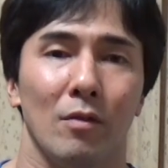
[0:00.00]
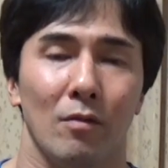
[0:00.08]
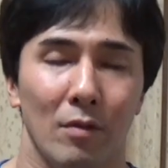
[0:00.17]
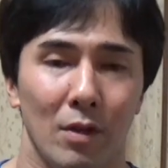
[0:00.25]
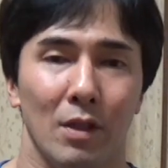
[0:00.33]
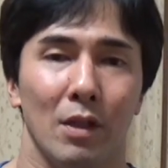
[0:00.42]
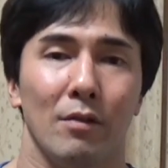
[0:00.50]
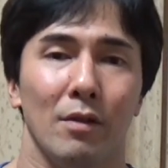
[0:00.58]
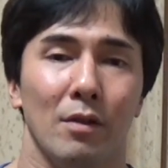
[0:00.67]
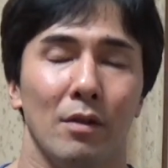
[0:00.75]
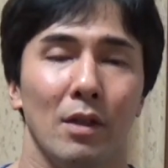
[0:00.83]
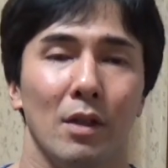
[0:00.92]
このチャンネルは
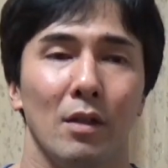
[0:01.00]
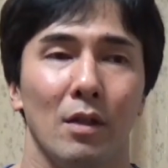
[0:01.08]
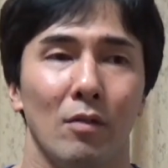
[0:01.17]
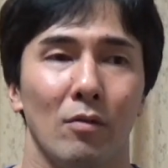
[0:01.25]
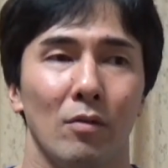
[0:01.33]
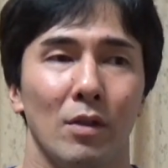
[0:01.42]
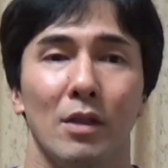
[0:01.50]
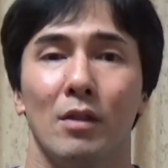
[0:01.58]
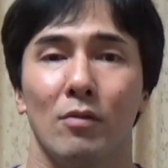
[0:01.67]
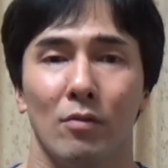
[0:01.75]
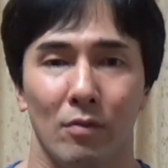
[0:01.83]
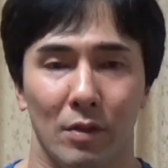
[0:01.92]
ですねあの
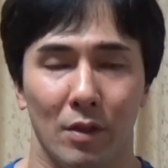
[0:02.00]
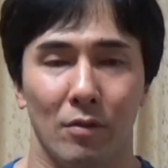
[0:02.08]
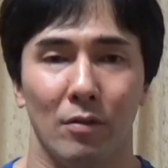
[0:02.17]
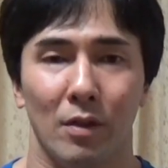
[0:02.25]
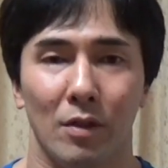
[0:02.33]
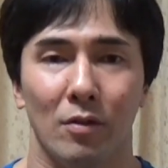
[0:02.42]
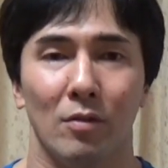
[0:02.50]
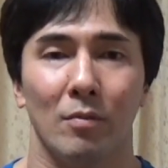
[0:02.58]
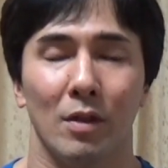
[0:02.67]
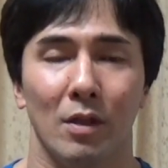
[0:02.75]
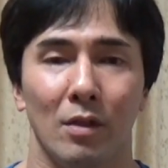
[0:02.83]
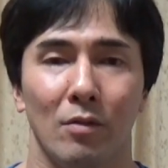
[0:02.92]
チャンネル登録者数が10
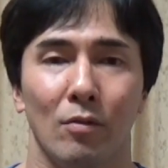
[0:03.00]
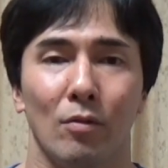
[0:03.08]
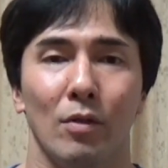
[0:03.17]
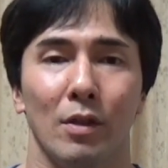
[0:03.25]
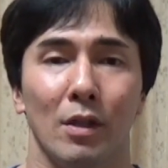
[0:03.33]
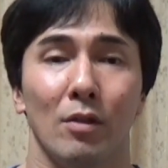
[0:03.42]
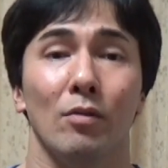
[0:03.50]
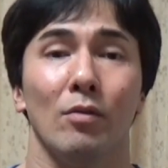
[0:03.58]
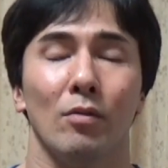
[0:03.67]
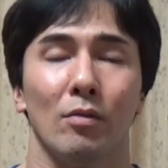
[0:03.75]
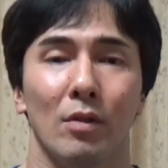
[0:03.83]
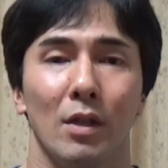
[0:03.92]
万人を超えたという
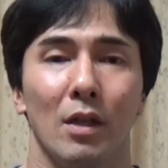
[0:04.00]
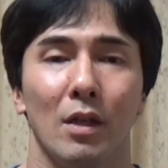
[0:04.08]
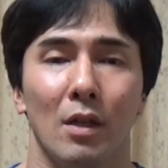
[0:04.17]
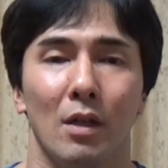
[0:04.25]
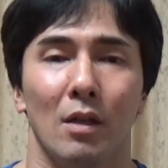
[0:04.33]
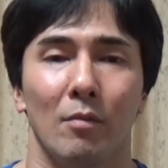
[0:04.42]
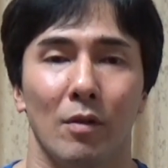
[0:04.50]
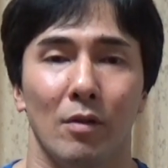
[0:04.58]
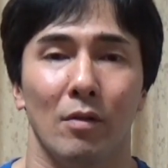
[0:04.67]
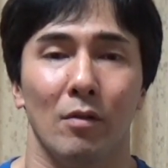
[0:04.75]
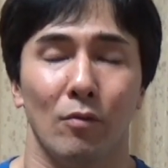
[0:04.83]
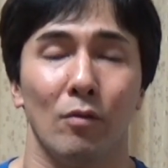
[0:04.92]
ことで、
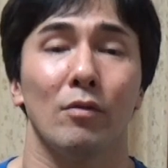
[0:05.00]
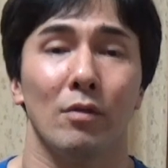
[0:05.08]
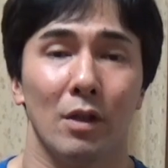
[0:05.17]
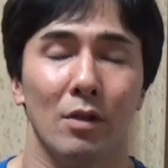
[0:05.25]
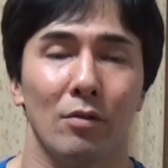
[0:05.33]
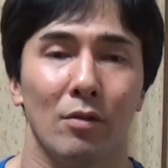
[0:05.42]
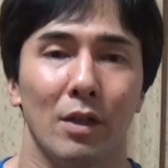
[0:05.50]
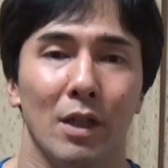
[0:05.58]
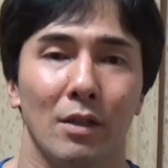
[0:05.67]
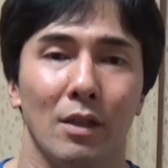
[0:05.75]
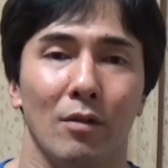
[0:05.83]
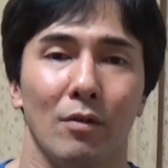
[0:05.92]
まあ、あの本当にねすごい
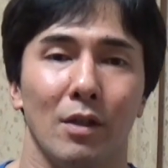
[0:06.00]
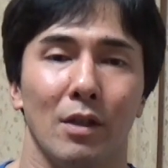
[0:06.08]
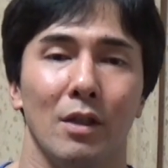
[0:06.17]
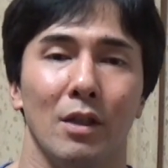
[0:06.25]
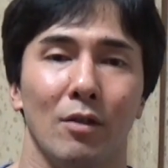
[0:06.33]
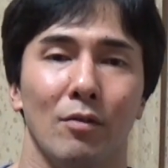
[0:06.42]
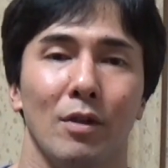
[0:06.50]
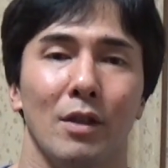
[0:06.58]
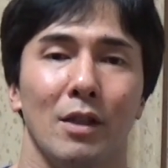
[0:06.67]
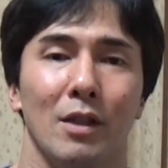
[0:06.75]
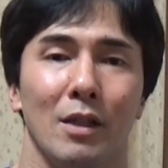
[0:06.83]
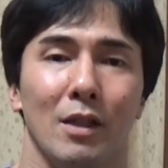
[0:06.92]
たくさんの方にご覧
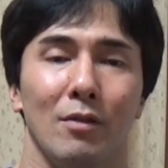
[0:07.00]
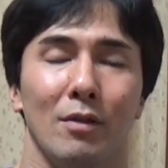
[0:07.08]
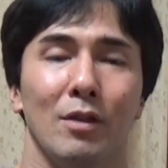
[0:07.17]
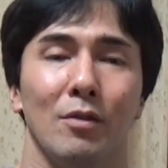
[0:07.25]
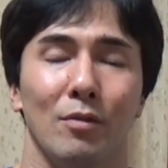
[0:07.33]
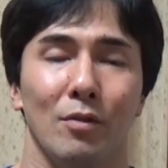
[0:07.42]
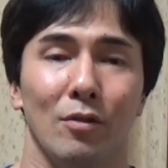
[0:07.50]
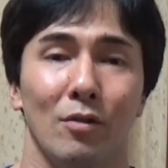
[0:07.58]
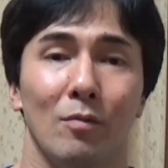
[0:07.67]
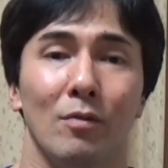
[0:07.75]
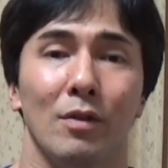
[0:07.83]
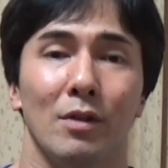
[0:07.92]
いただいてるなというふうに
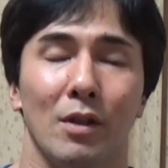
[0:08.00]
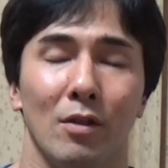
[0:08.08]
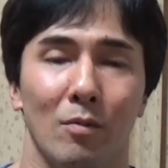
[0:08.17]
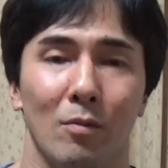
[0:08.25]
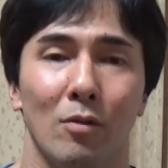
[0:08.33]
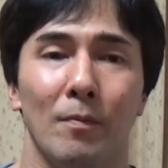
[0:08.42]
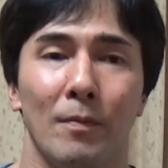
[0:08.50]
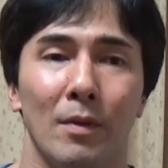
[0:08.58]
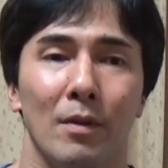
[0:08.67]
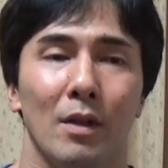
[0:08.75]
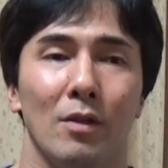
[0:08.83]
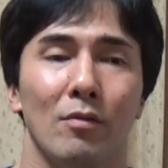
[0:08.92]
思うんですけども
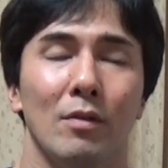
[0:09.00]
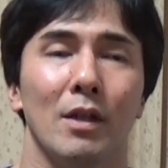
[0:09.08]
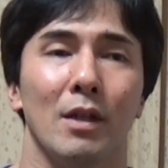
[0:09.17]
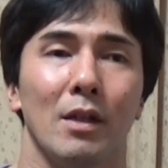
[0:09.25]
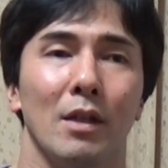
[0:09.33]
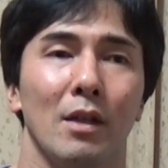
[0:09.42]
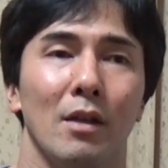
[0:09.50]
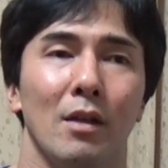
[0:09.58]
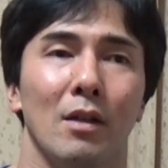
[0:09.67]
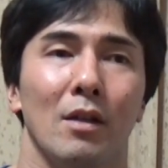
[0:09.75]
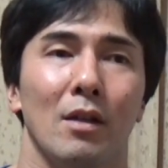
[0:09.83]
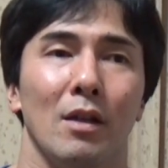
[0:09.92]
でその中で、
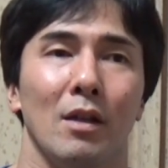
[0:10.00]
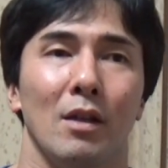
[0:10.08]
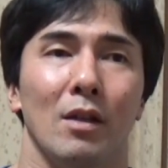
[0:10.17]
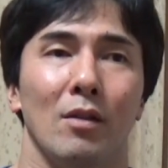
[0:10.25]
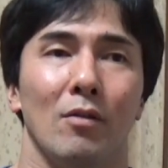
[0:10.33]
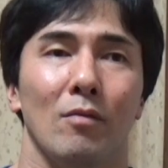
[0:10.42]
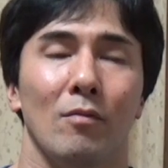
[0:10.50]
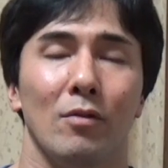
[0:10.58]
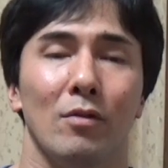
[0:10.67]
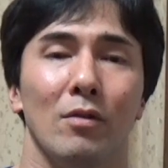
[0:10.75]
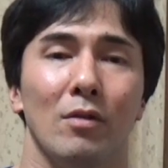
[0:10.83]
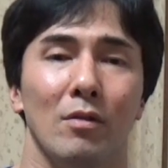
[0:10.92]
えー、
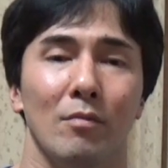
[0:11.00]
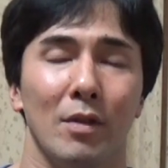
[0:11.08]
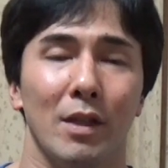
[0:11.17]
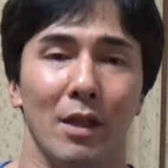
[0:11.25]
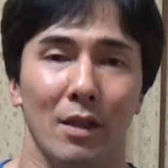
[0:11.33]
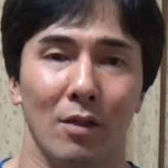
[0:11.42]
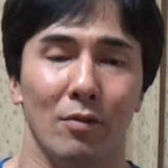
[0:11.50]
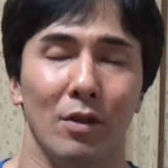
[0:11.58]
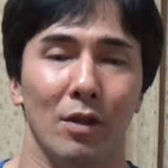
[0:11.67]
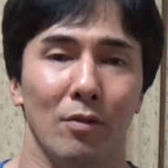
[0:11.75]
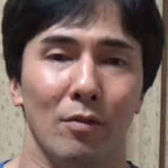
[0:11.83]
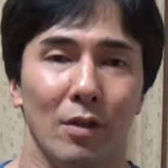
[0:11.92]
僕みたいに
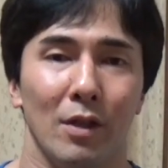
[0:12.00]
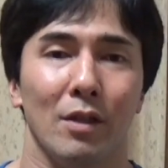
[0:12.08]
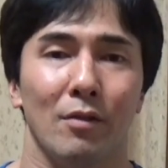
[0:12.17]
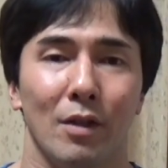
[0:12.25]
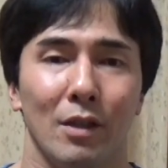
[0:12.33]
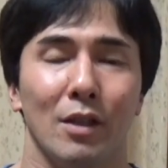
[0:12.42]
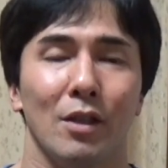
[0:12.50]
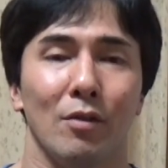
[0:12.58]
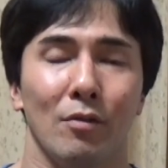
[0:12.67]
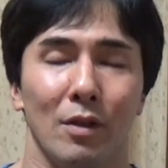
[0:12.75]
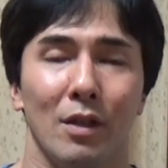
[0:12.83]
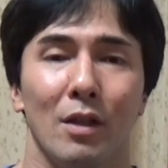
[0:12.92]
トレーニングをやってる方っていう
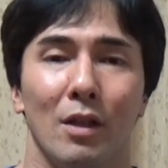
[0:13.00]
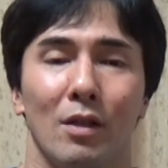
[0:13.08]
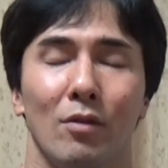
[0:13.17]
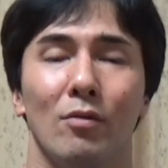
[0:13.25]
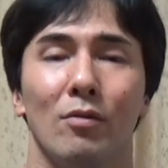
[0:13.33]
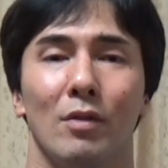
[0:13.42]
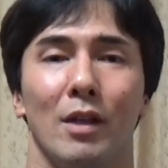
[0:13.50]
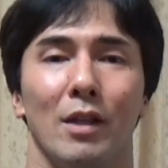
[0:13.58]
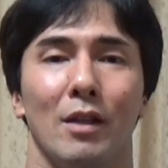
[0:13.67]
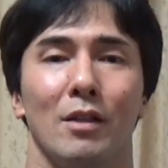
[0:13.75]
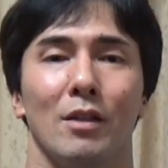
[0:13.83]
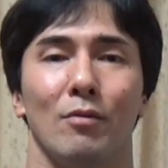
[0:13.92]
のはねどのぐらいい
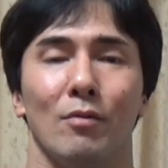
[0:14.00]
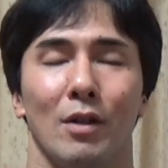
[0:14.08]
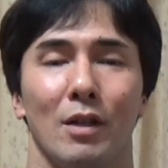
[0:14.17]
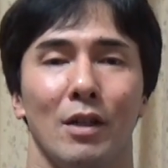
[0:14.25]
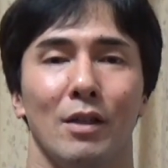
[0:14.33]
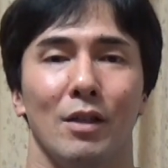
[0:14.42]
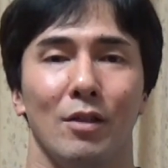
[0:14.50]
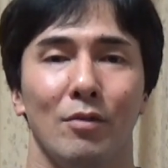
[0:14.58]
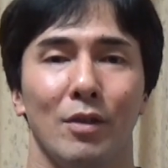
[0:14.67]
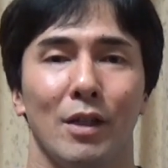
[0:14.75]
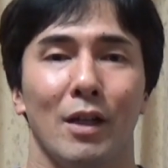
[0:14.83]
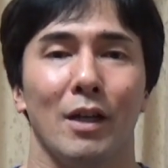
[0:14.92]
らっしゃるのかなっていうふう
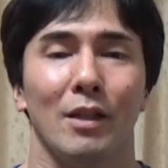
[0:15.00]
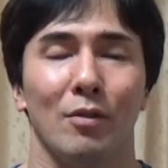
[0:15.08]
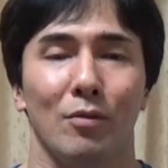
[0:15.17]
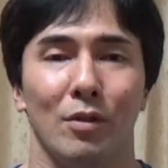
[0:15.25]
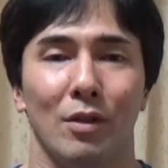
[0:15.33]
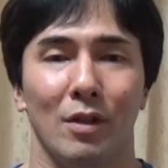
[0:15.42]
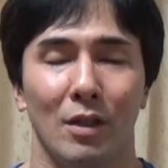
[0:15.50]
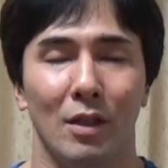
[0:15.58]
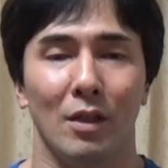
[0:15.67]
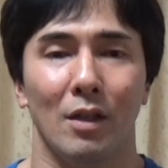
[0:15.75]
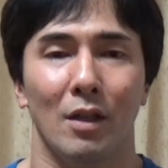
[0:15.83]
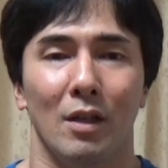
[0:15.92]
に考えた時
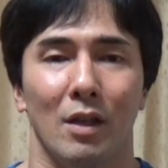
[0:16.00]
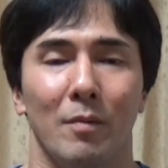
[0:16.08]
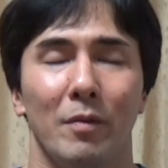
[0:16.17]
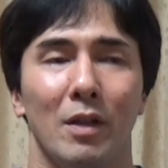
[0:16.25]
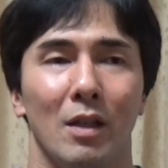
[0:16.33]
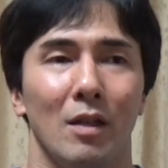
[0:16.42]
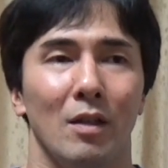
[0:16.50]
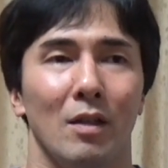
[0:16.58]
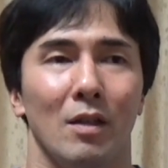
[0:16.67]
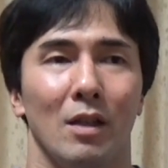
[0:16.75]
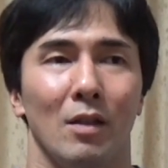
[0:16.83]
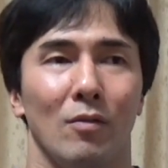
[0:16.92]
にやっぱり
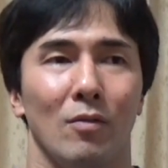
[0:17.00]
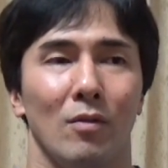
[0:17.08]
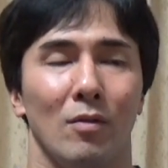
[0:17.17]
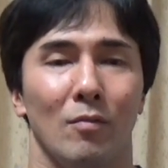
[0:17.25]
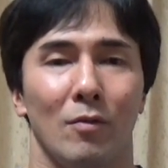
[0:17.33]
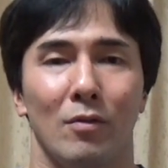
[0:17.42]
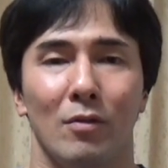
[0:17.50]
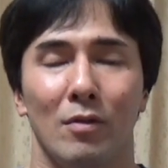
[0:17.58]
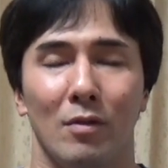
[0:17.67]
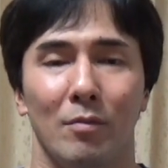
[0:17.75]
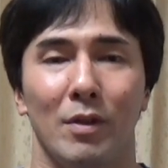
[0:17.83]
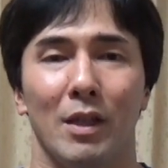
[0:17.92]
あの
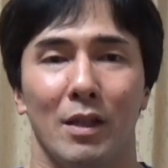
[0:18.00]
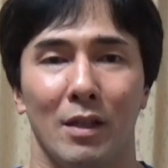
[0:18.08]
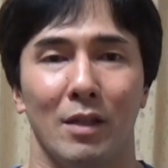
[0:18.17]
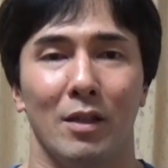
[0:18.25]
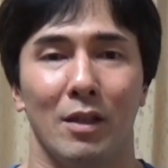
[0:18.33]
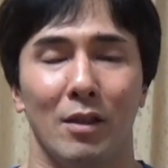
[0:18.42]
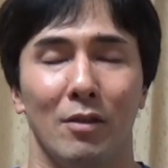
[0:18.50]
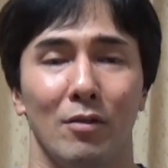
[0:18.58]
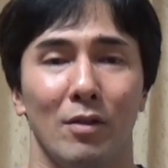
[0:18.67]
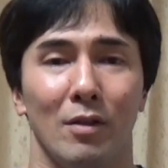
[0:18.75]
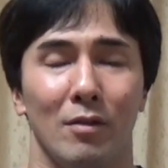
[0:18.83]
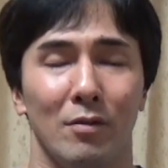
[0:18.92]
僕みたいなってい
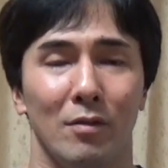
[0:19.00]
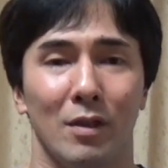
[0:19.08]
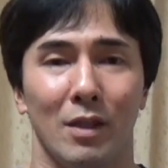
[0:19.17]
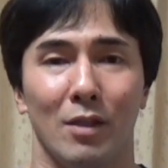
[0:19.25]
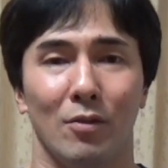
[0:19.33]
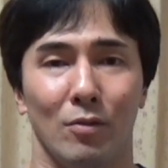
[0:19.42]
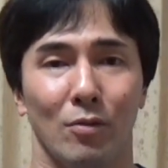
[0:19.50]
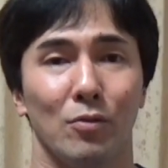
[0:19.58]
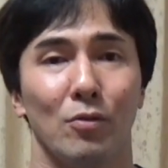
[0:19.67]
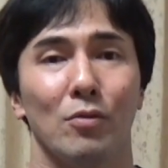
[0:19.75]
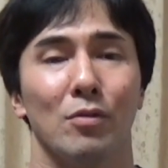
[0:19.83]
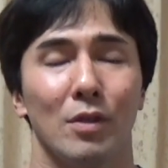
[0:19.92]
う風になってくると
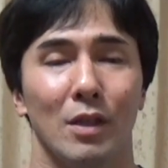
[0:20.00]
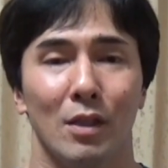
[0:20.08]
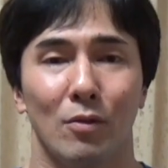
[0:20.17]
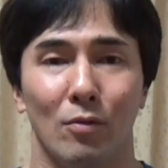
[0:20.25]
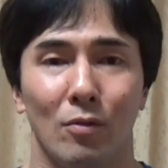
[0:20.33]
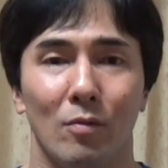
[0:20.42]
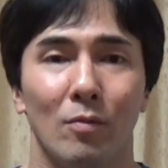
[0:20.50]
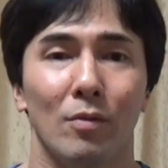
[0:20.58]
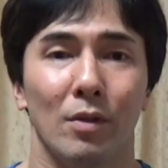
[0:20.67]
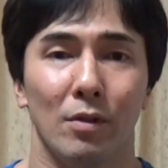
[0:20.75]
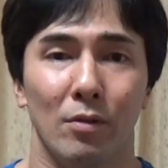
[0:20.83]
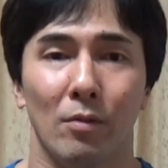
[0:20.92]
少数派だと思う
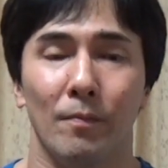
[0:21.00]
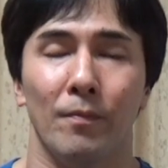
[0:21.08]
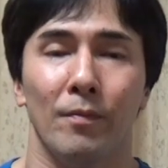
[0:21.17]
んですよ。